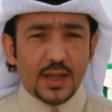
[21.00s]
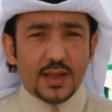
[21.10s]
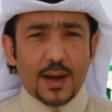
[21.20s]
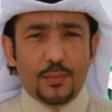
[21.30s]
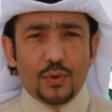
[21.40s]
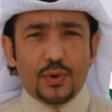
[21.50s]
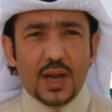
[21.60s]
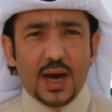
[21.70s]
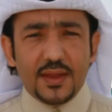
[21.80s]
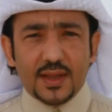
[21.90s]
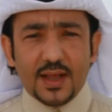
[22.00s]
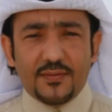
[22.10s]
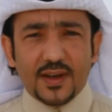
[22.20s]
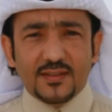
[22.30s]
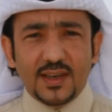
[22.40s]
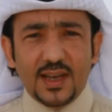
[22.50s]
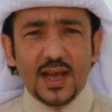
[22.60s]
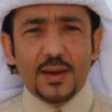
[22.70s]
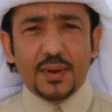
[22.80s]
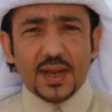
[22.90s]
تابعوا كل هذه التفاصيل
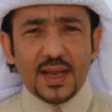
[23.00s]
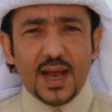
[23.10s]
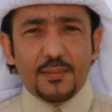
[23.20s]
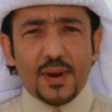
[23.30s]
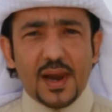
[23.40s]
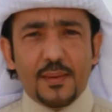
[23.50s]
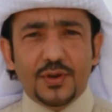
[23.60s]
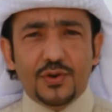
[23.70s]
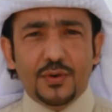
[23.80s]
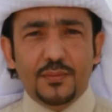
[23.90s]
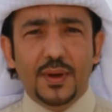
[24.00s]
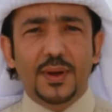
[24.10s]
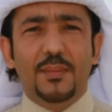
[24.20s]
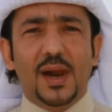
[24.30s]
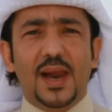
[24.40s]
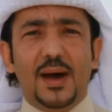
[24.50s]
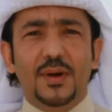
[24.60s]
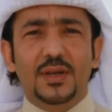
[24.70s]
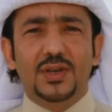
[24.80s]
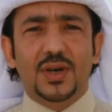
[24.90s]
من خلال برنامجكم
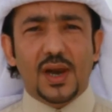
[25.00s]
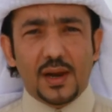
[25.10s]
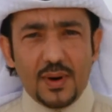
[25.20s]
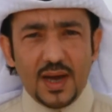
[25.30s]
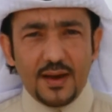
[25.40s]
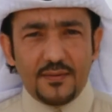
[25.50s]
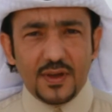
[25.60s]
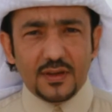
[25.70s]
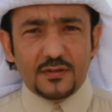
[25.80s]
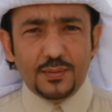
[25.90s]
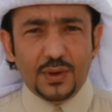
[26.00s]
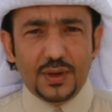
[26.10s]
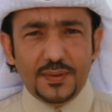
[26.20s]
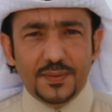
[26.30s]
برنامج الرمايه في اسبوع.